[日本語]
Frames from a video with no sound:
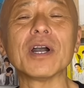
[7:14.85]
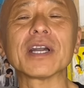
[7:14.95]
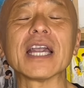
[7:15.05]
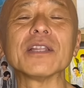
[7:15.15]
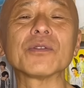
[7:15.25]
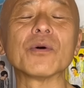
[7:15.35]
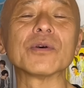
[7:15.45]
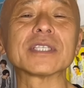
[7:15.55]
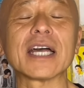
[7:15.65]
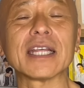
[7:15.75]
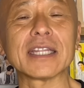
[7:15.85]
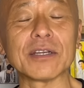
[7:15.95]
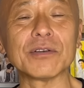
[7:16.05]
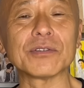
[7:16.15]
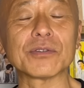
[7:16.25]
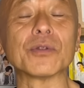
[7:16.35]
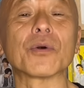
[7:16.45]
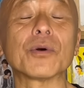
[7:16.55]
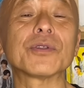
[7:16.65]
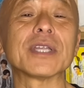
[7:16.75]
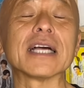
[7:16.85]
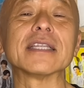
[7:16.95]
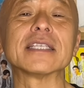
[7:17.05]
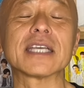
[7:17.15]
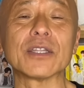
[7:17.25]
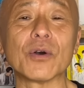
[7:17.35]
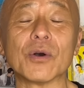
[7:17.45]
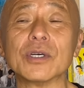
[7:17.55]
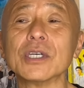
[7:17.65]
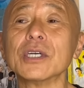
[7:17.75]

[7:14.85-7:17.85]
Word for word: 検討されてるとのことなんですけど